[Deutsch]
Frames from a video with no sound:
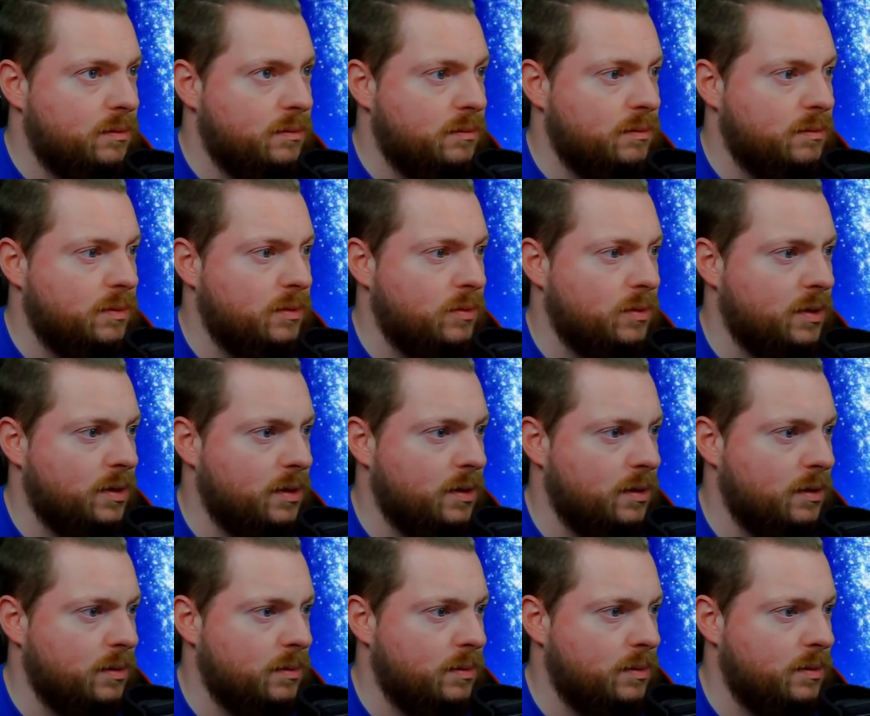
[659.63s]
Okay,
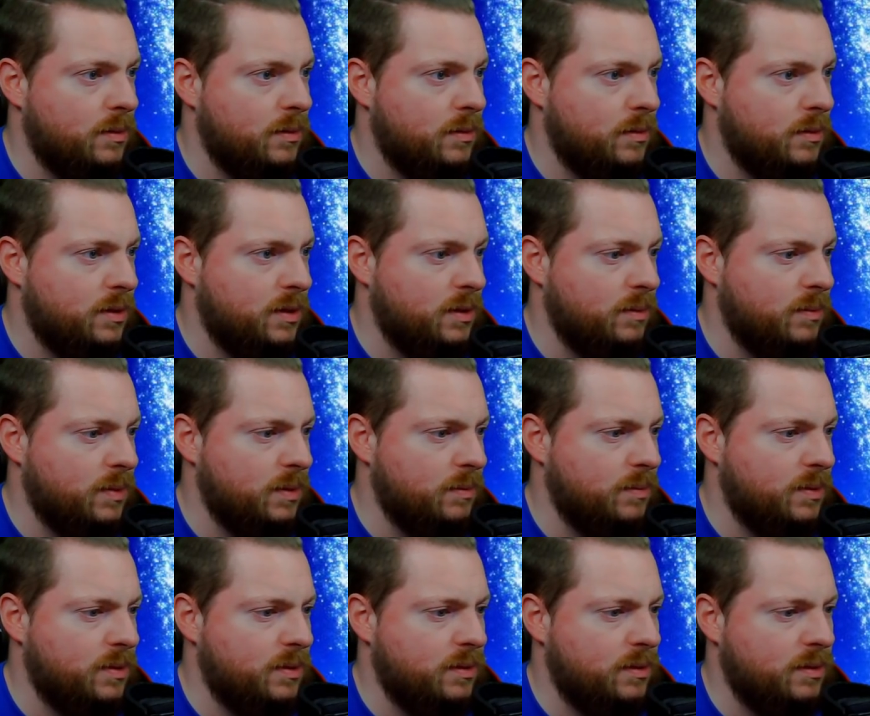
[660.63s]
glaube ich.
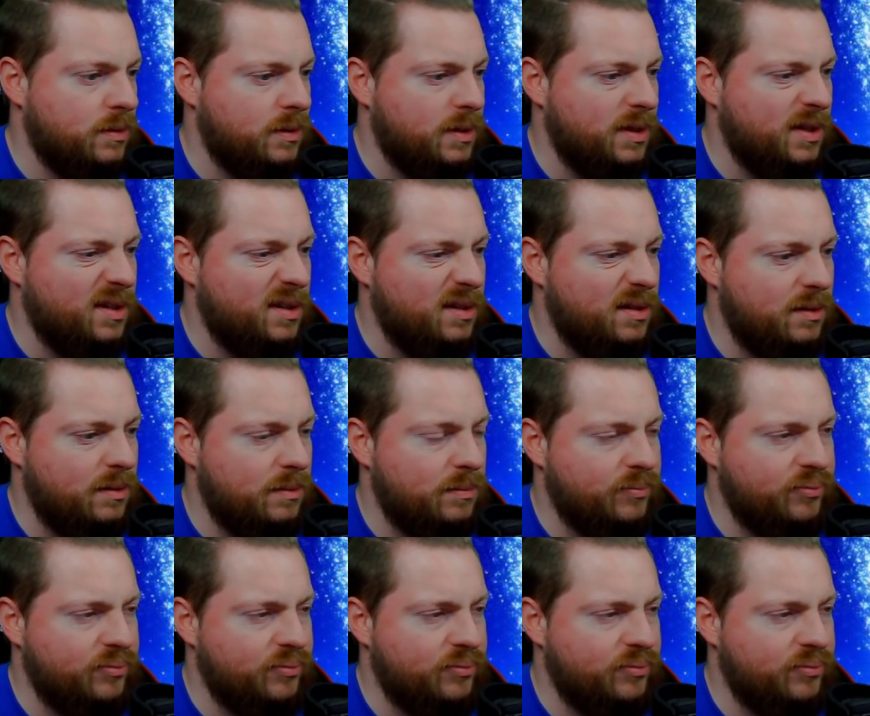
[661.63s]
77. Ja, ja.